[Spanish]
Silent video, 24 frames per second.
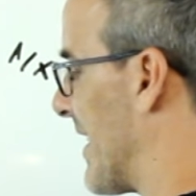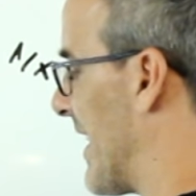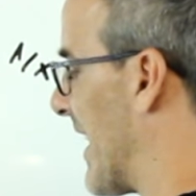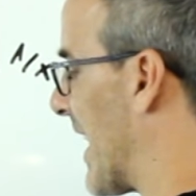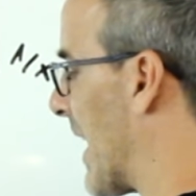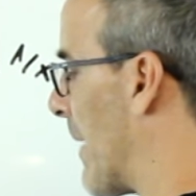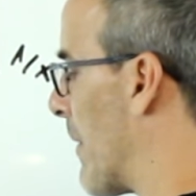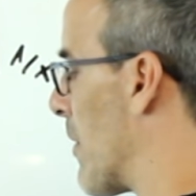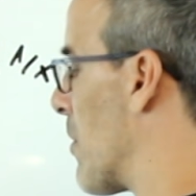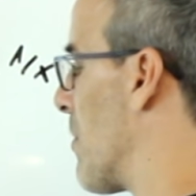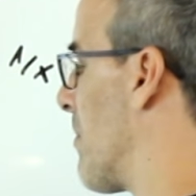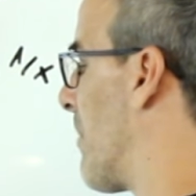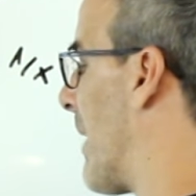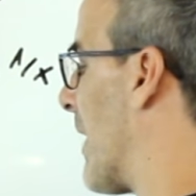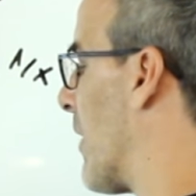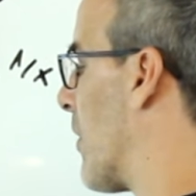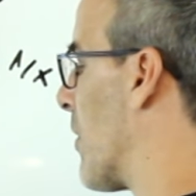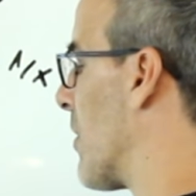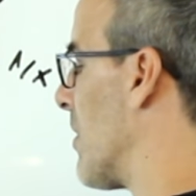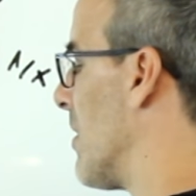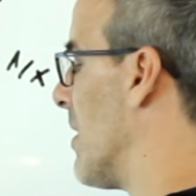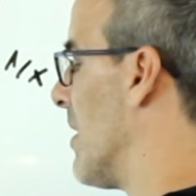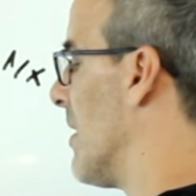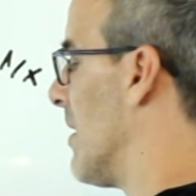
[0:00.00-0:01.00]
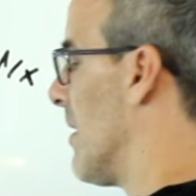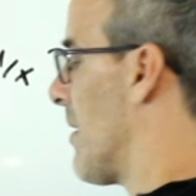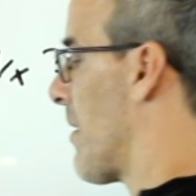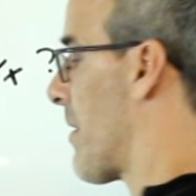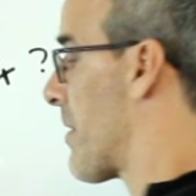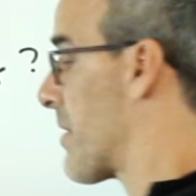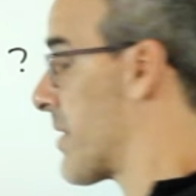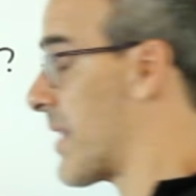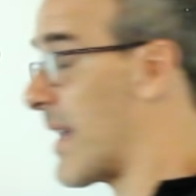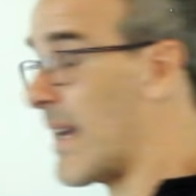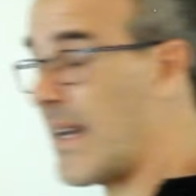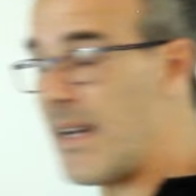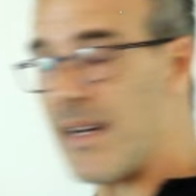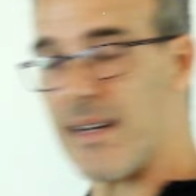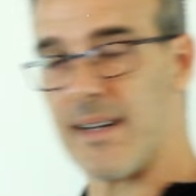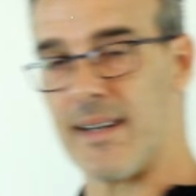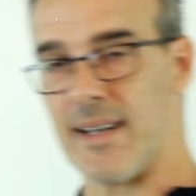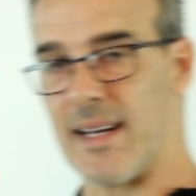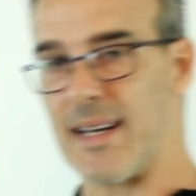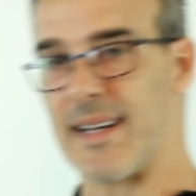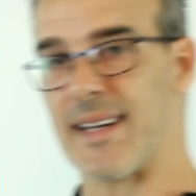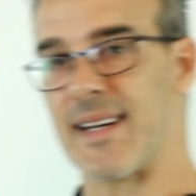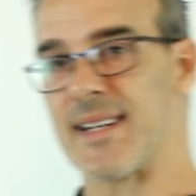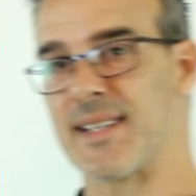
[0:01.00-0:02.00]
tiene que haber un valor C,
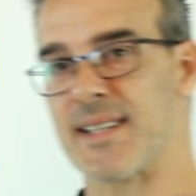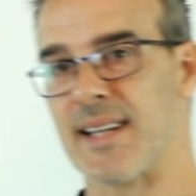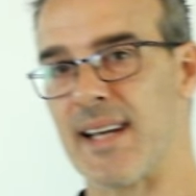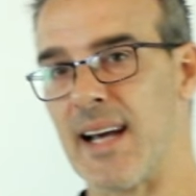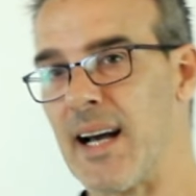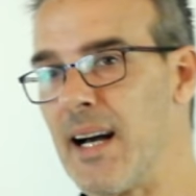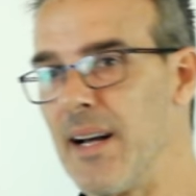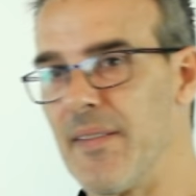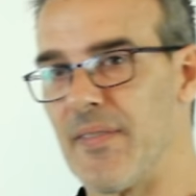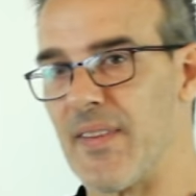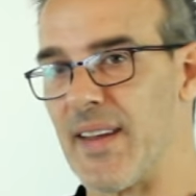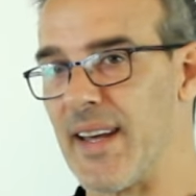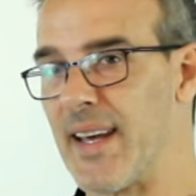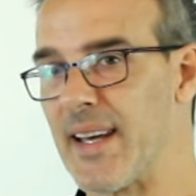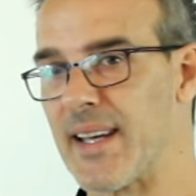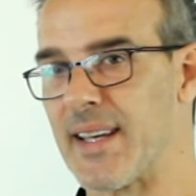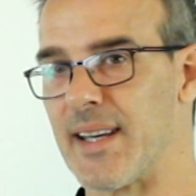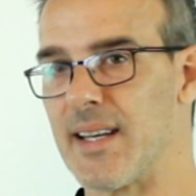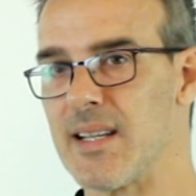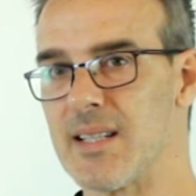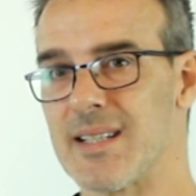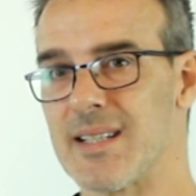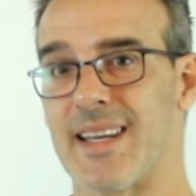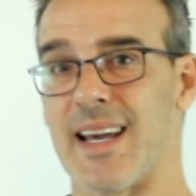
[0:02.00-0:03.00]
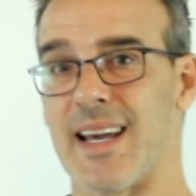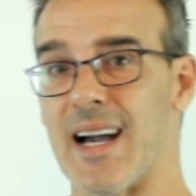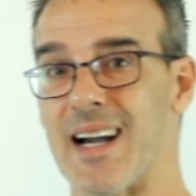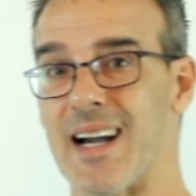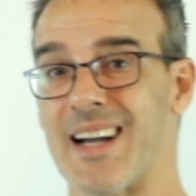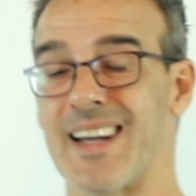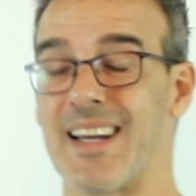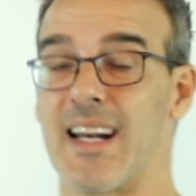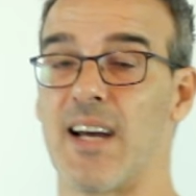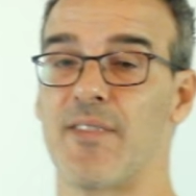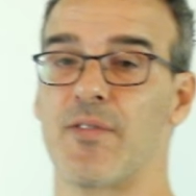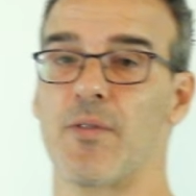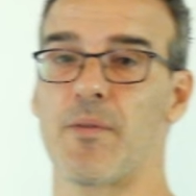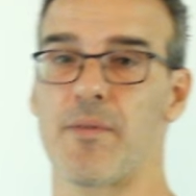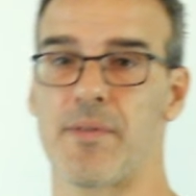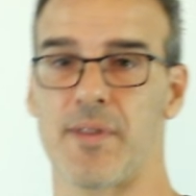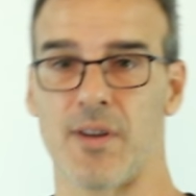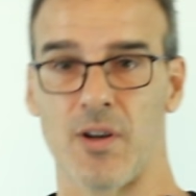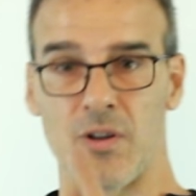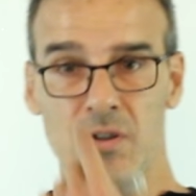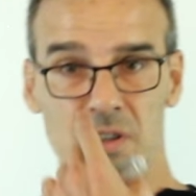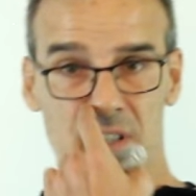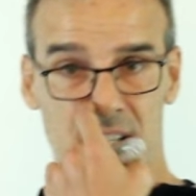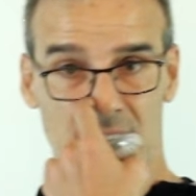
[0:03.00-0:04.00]
el que sea, de X, que haga que la
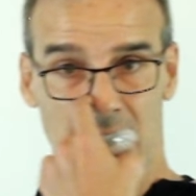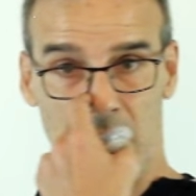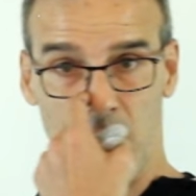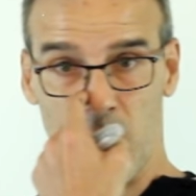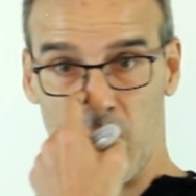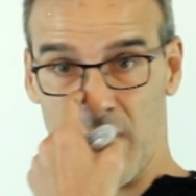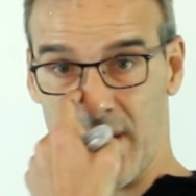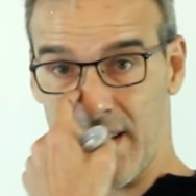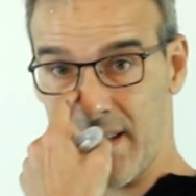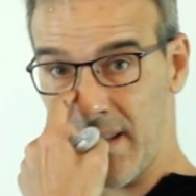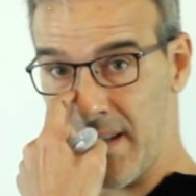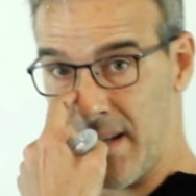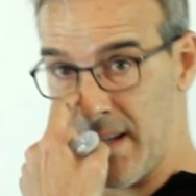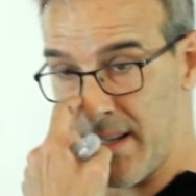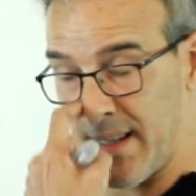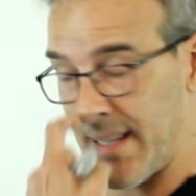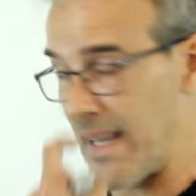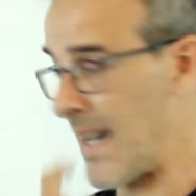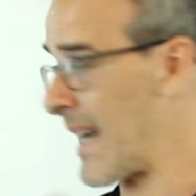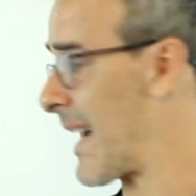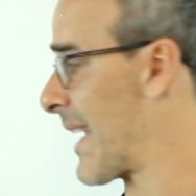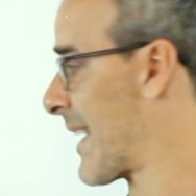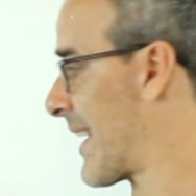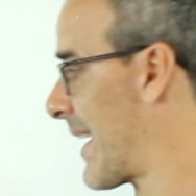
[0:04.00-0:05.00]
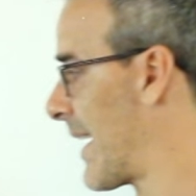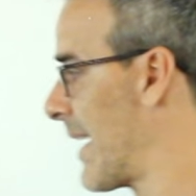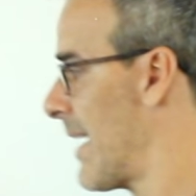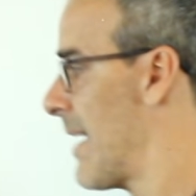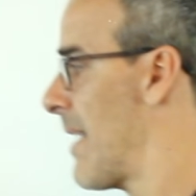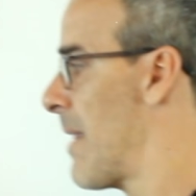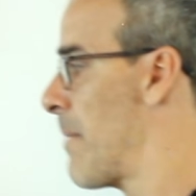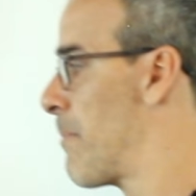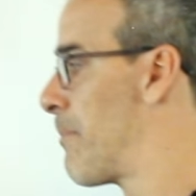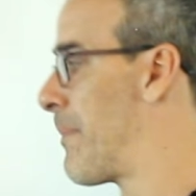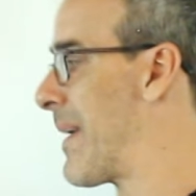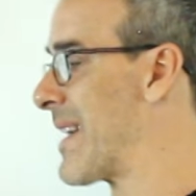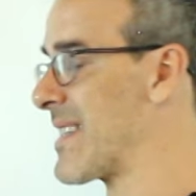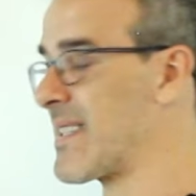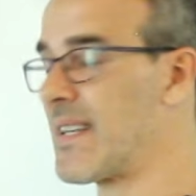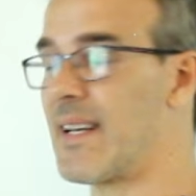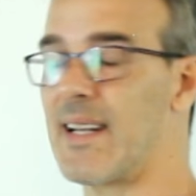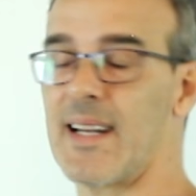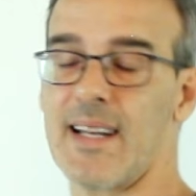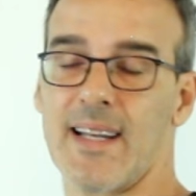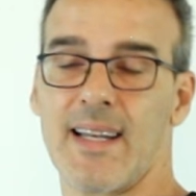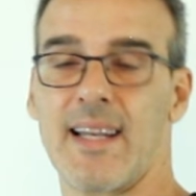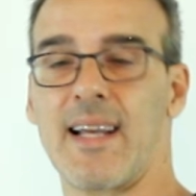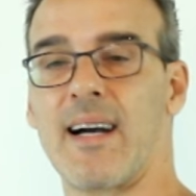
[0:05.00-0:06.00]
función se anule, que haga que
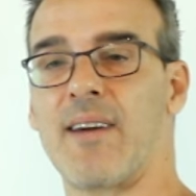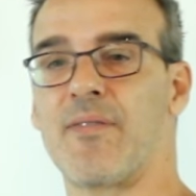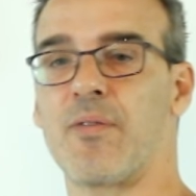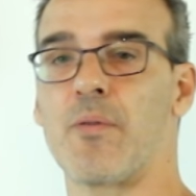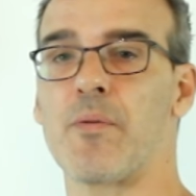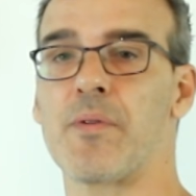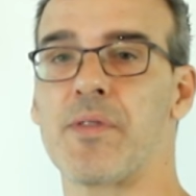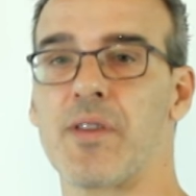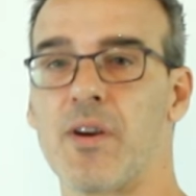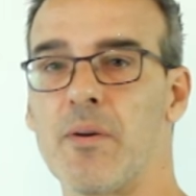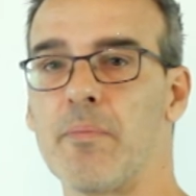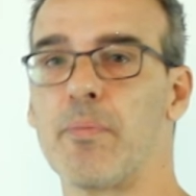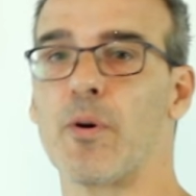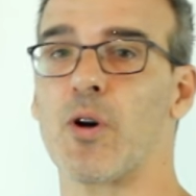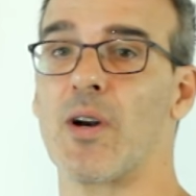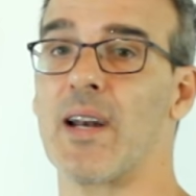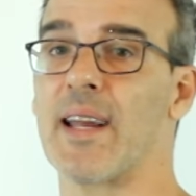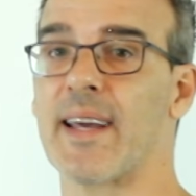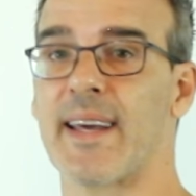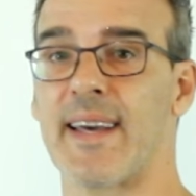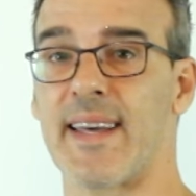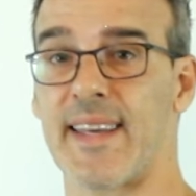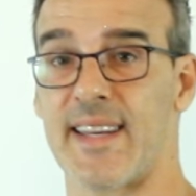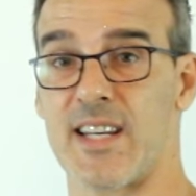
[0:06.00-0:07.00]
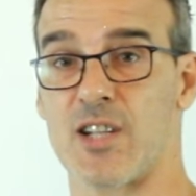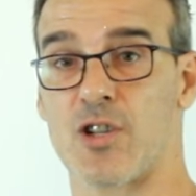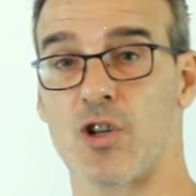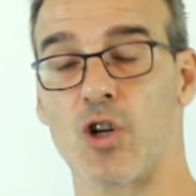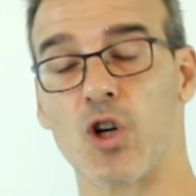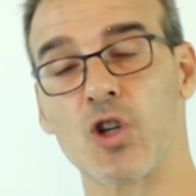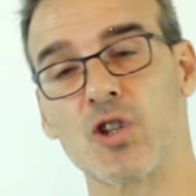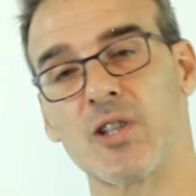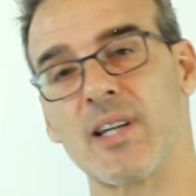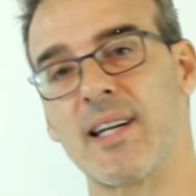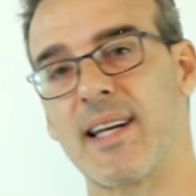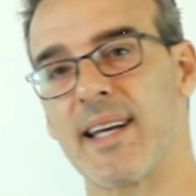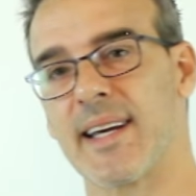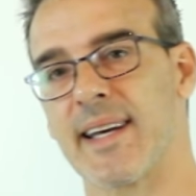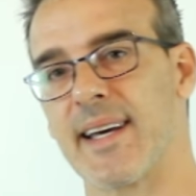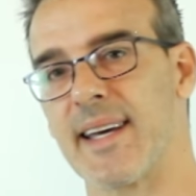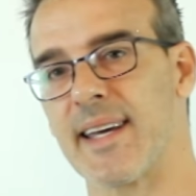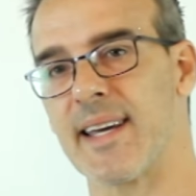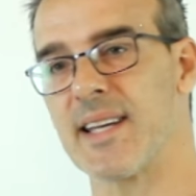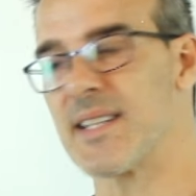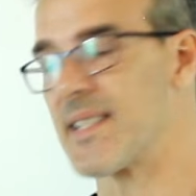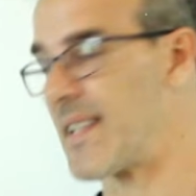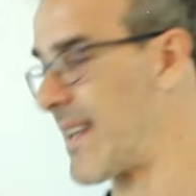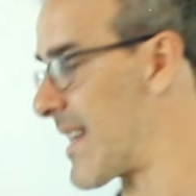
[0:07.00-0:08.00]
pase la función por el eje X, corte el eje X